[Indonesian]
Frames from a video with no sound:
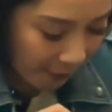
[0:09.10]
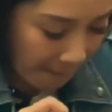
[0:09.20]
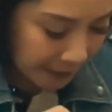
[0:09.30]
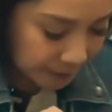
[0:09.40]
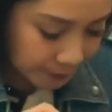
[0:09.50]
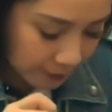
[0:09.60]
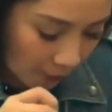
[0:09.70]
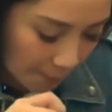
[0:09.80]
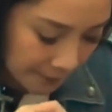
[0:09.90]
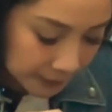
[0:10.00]
Asnawi
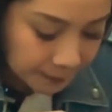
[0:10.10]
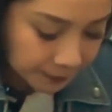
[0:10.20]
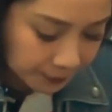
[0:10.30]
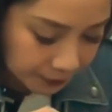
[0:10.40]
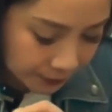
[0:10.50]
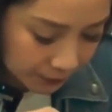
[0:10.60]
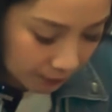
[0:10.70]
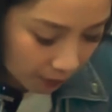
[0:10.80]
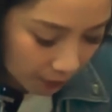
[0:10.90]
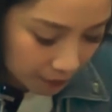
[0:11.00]
Mangkualam Bahar.
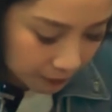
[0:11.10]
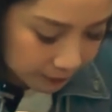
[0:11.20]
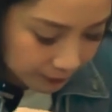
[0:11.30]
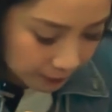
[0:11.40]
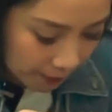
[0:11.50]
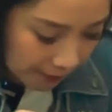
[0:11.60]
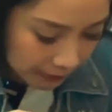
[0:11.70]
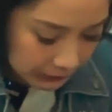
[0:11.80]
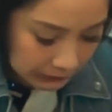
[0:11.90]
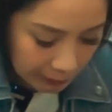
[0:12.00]
Hal
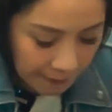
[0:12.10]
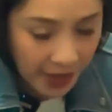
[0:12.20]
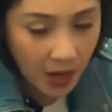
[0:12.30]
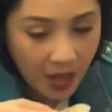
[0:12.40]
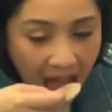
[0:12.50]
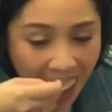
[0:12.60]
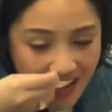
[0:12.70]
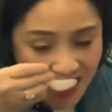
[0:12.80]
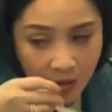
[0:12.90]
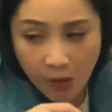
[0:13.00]
itu membuat Gigi ikut
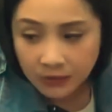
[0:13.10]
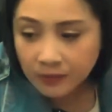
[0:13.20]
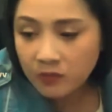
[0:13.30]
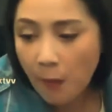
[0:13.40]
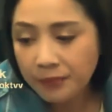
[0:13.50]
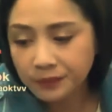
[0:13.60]
heboh, mengingat